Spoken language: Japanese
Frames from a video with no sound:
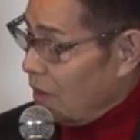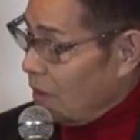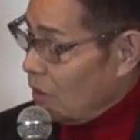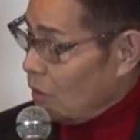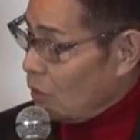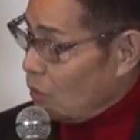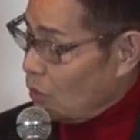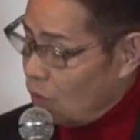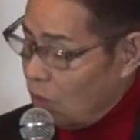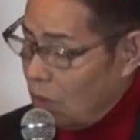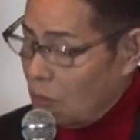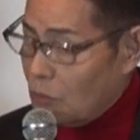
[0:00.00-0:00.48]

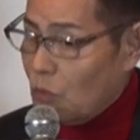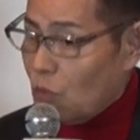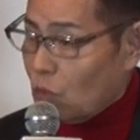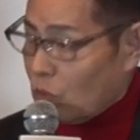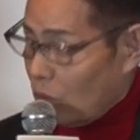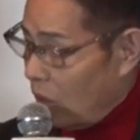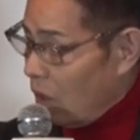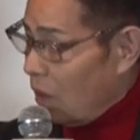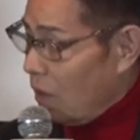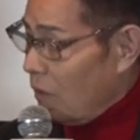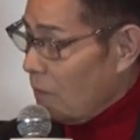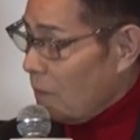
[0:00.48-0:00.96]
い、それはも
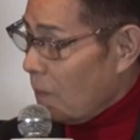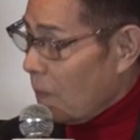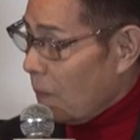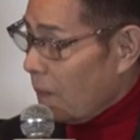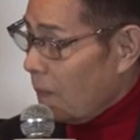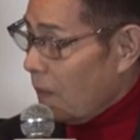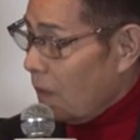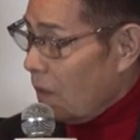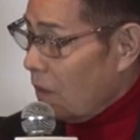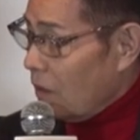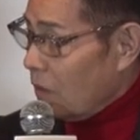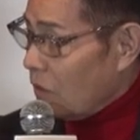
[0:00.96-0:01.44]
うね
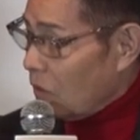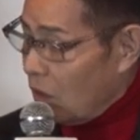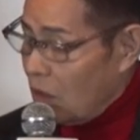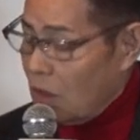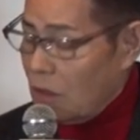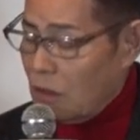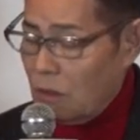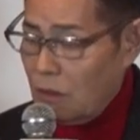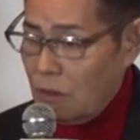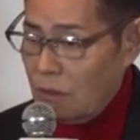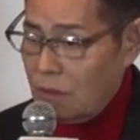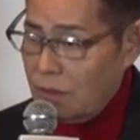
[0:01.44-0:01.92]

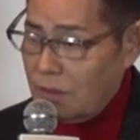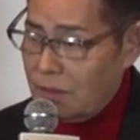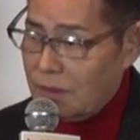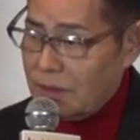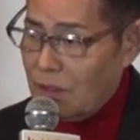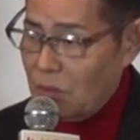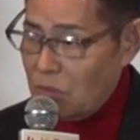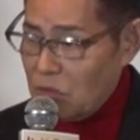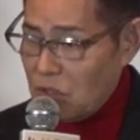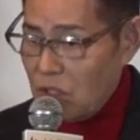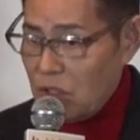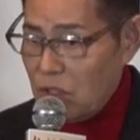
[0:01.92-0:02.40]
で
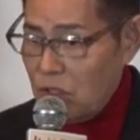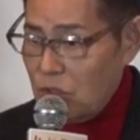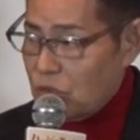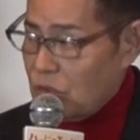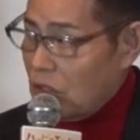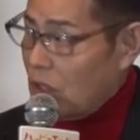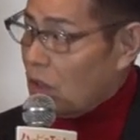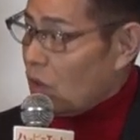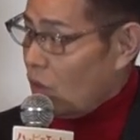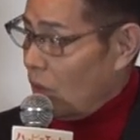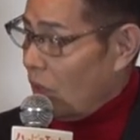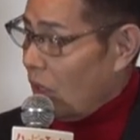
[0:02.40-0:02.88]
亀さんに言っ
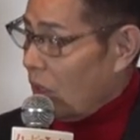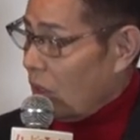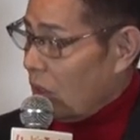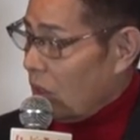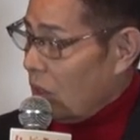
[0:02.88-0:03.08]
てるのは、